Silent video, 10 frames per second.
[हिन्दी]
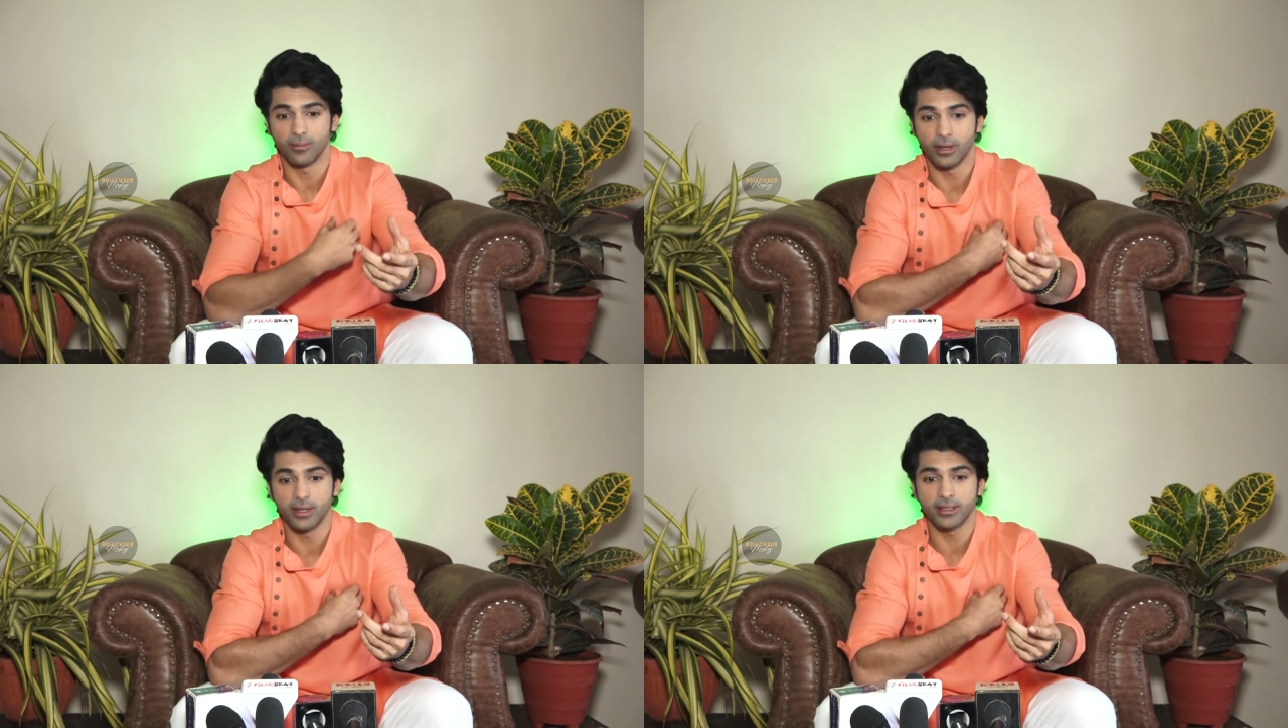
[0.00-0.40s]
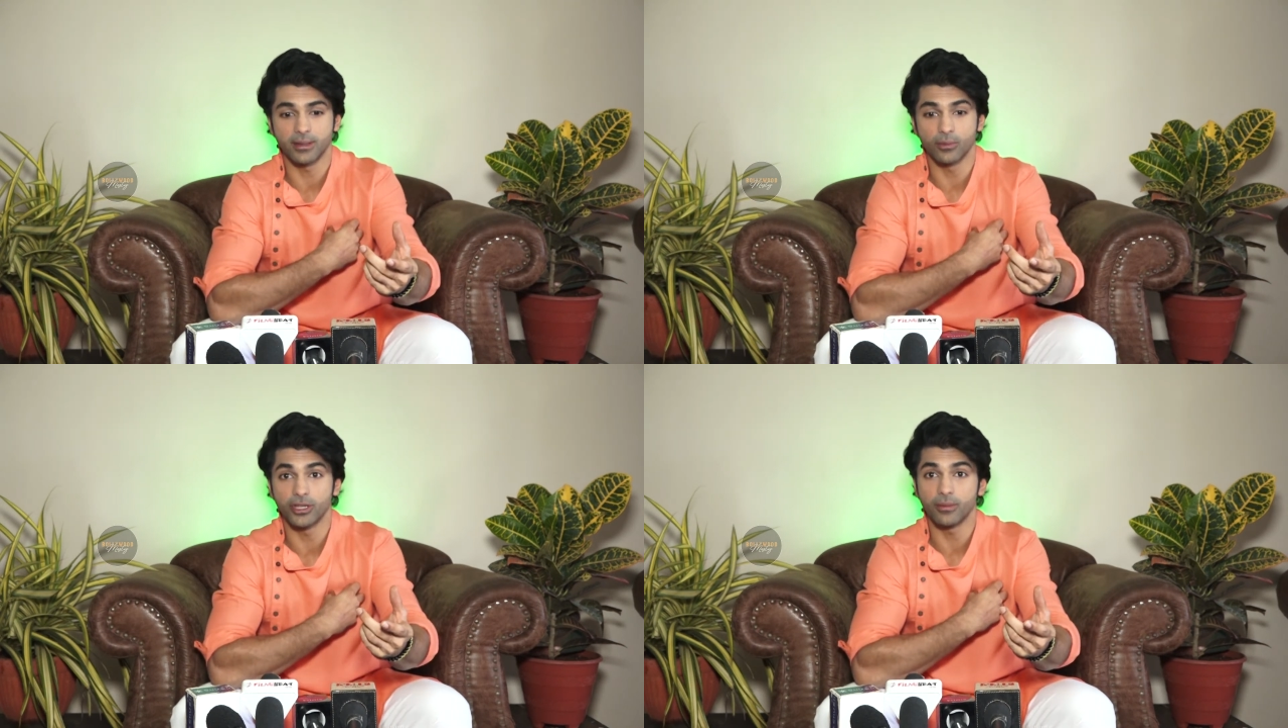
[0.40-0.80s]
लिरिक्स
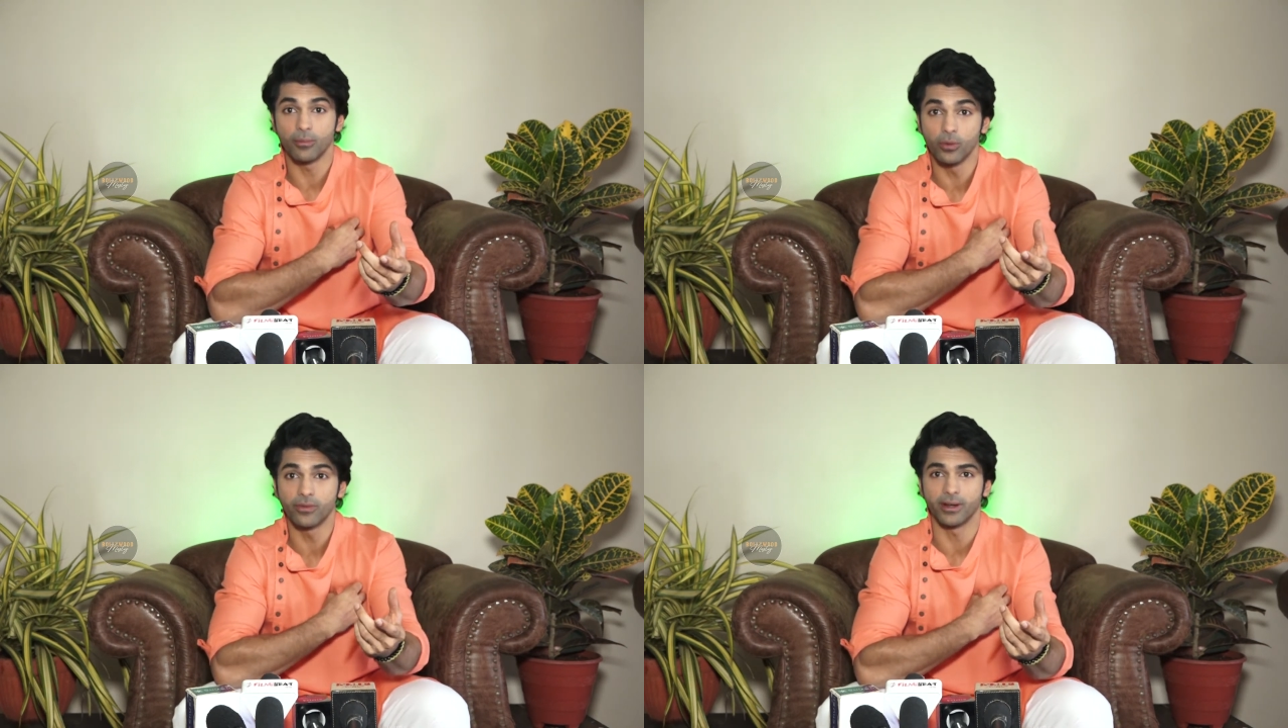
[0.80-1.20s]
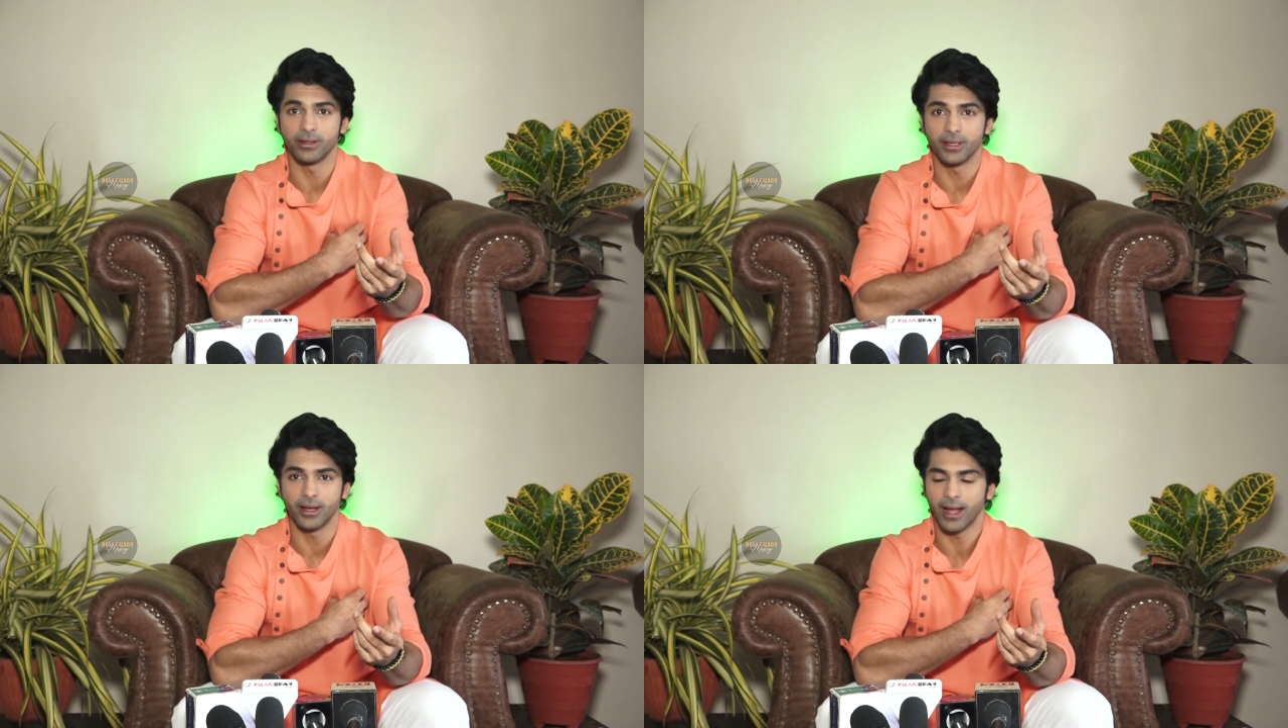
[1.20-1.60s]
ने मुझे मूव कर
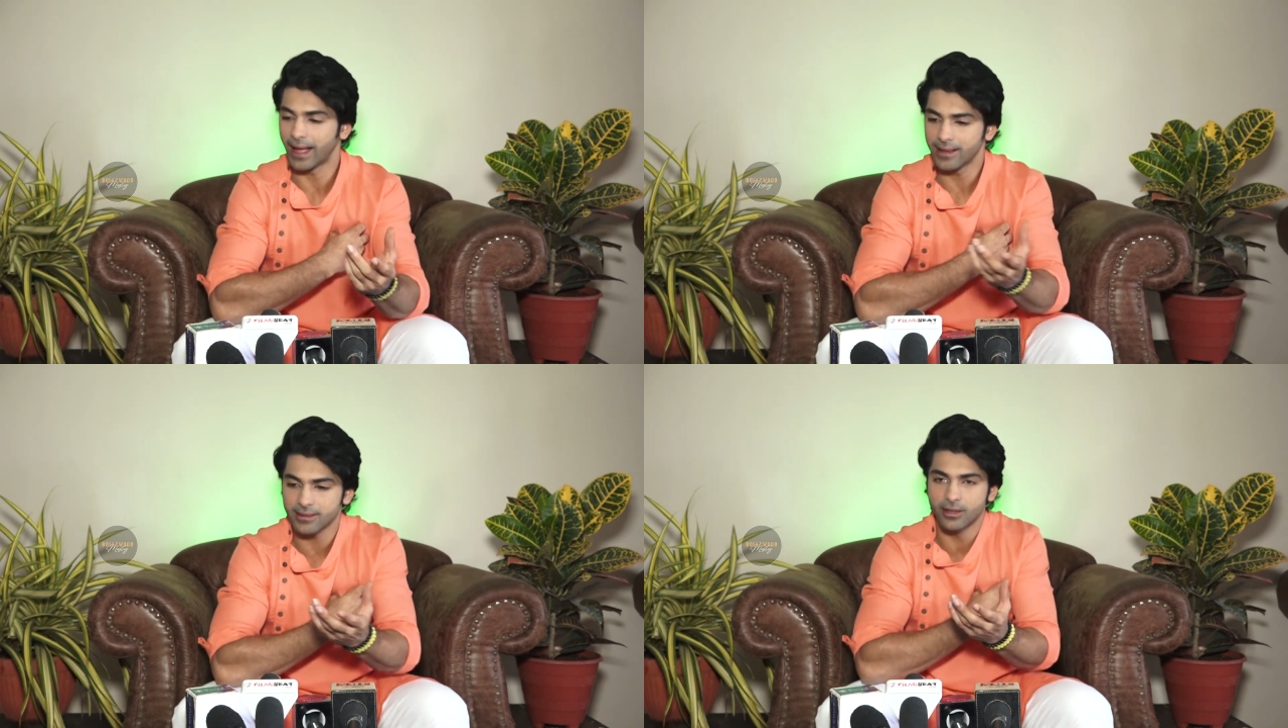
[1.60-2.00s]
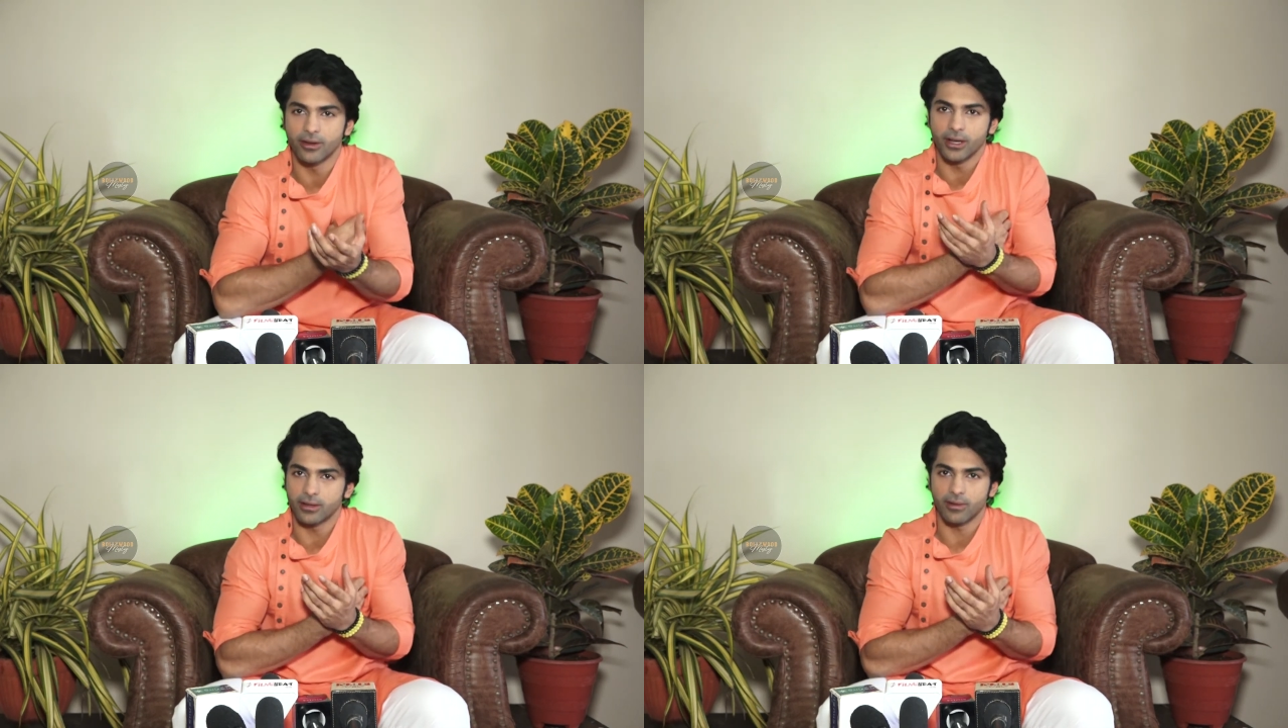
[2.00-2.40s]
दिया एज अ
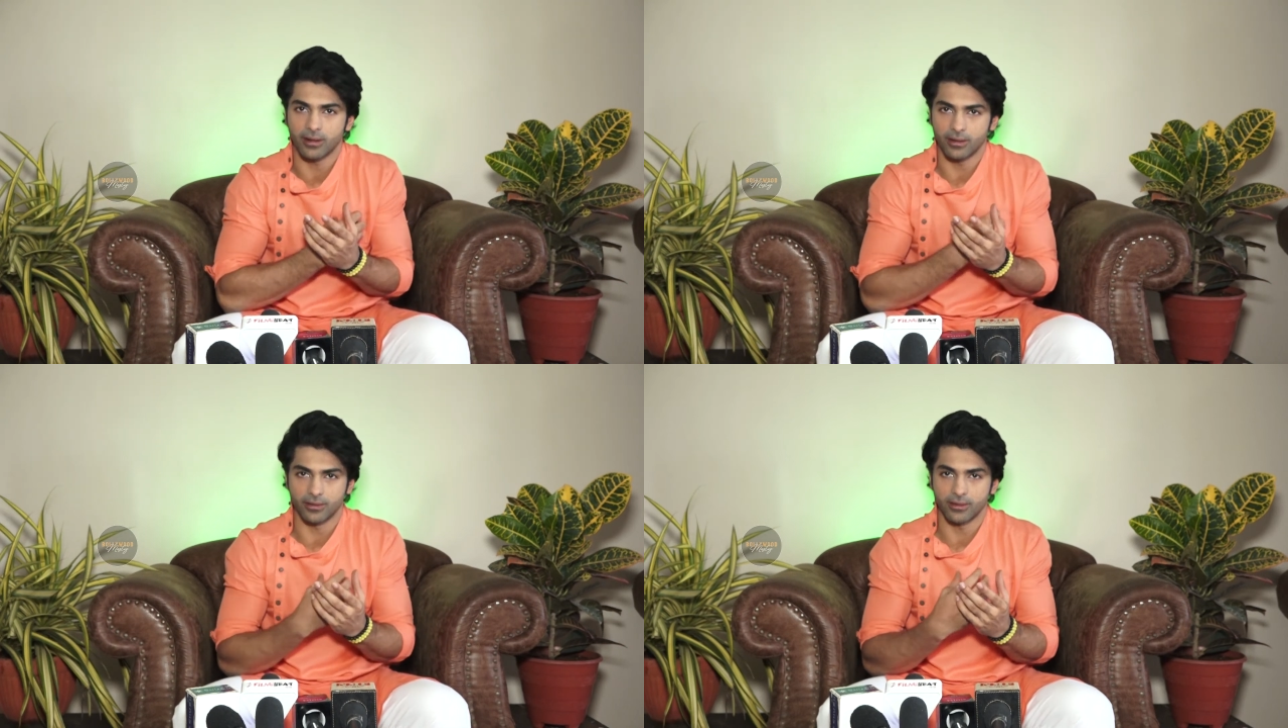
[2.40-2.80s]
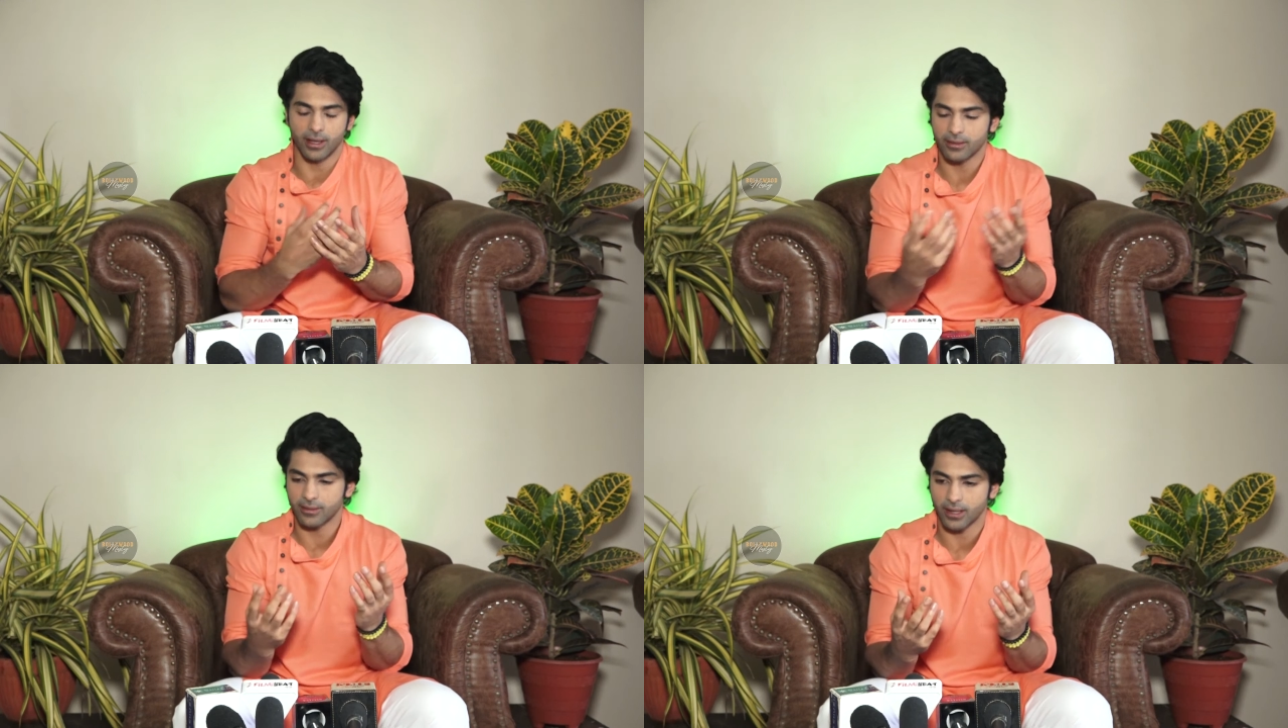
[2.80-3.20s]
क्रिएटिव आर्टिस्ट
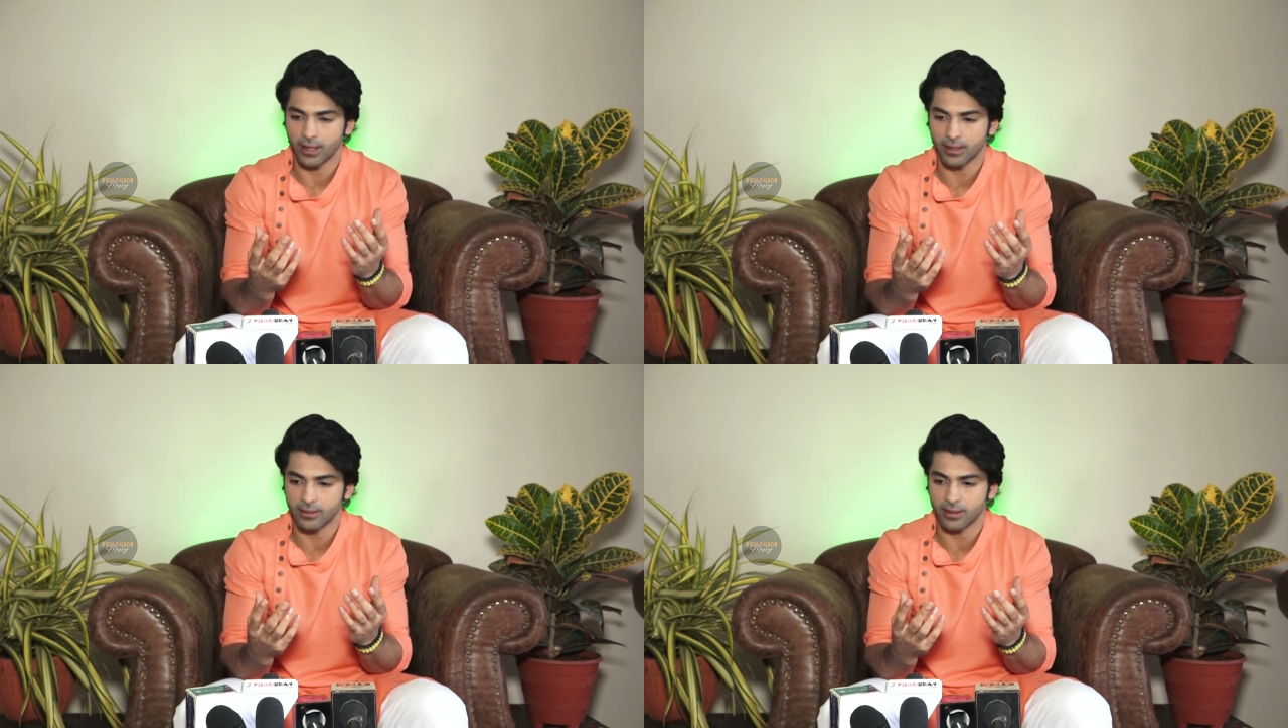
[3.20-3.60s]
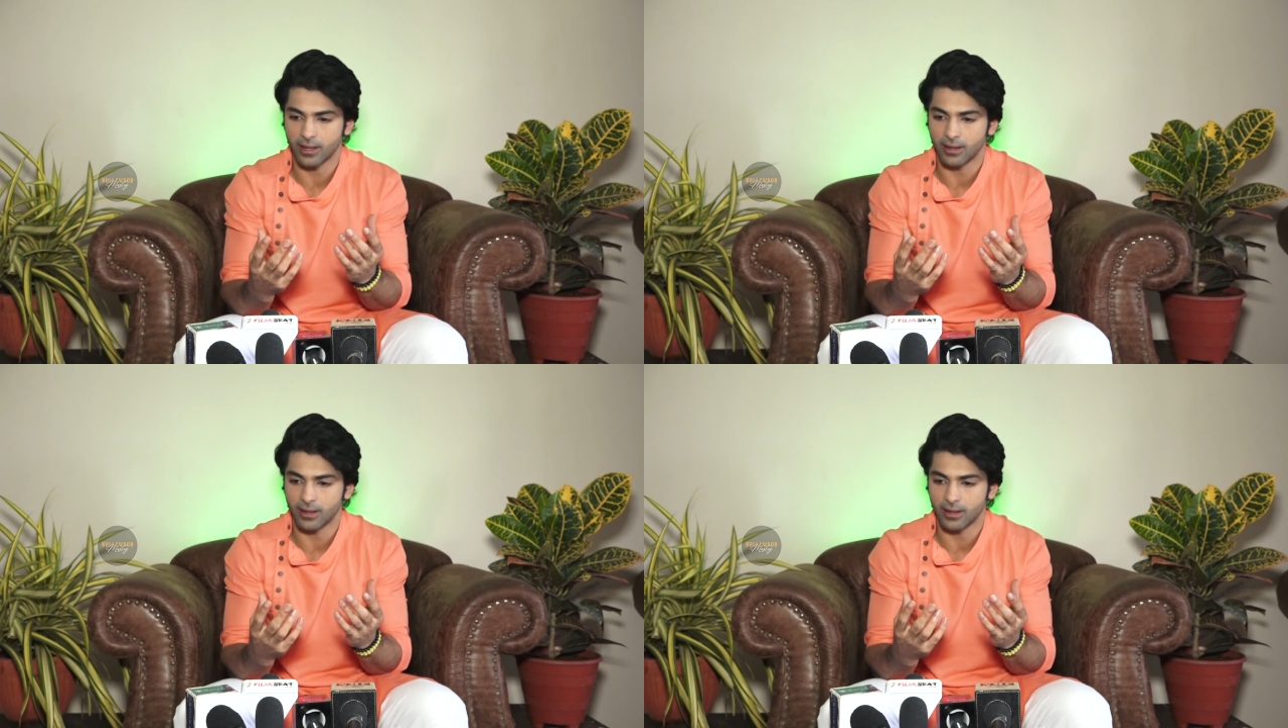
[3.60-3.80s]
एज एज